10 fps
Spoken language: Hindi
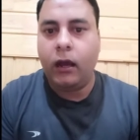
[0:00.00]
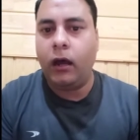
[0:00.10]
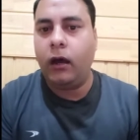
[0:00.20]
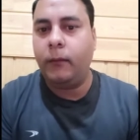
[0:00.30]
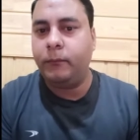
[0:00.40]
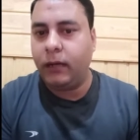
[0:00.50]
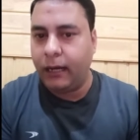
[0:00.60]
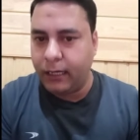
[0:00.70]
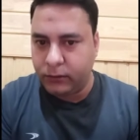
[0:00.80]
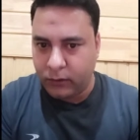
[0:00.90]

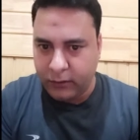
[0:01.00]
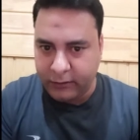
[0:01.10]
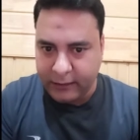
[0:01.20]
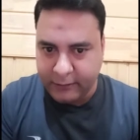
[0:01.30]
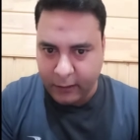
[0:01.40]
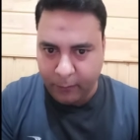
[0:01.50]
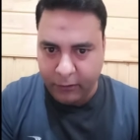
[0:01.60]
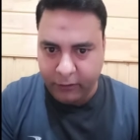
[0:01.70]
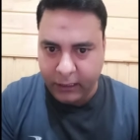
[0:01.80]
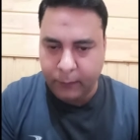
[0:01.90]
हायर अथॉरिटीज़ के
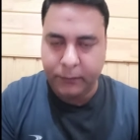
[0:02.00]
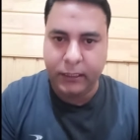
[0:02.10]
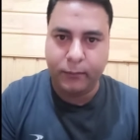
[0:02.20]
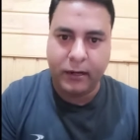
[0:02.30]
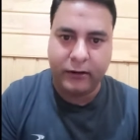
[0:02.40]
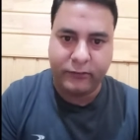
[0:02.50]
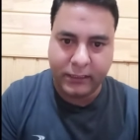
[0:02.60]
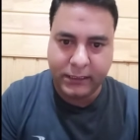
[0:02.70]
सामने जाएं अपनी डिमांड्स